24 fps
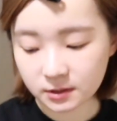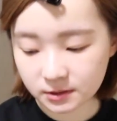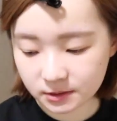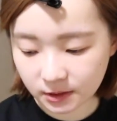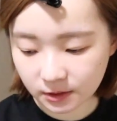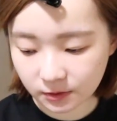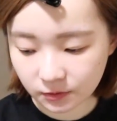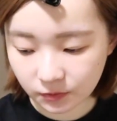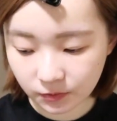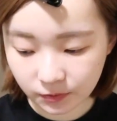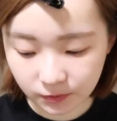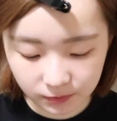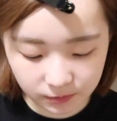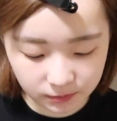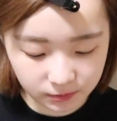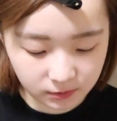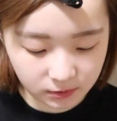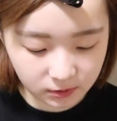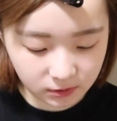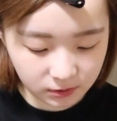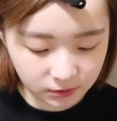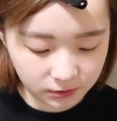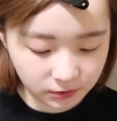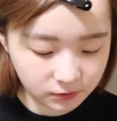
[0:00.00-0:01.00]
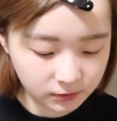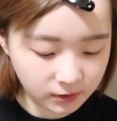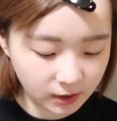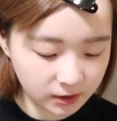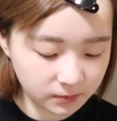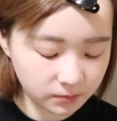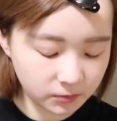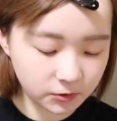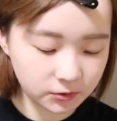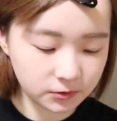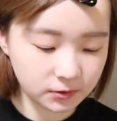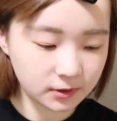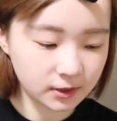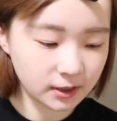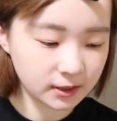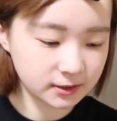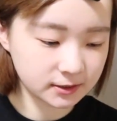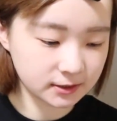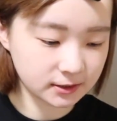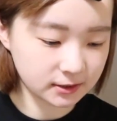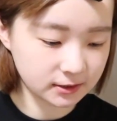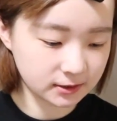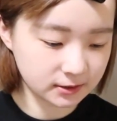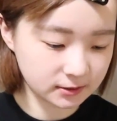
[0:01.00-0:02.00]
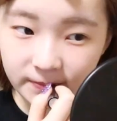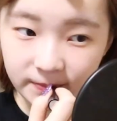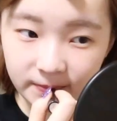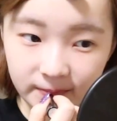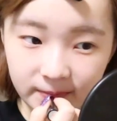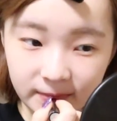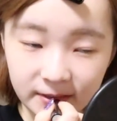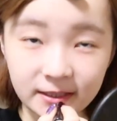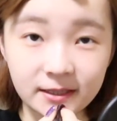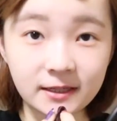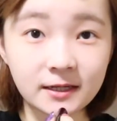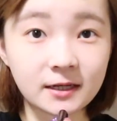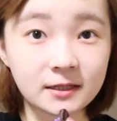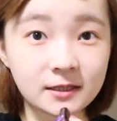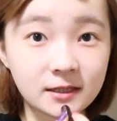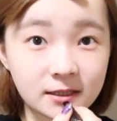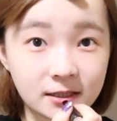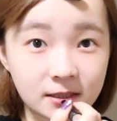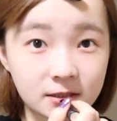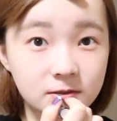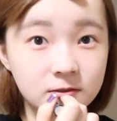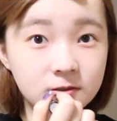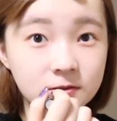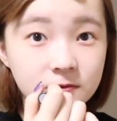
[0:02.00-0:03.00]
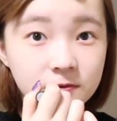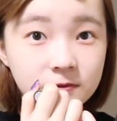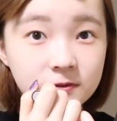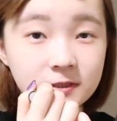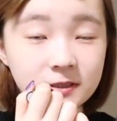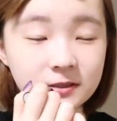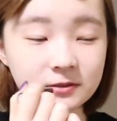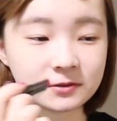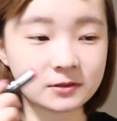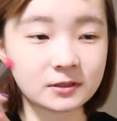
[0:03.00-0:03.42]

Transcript: ですけど今日は妹だし、まあ、気兼ねなく過ごせ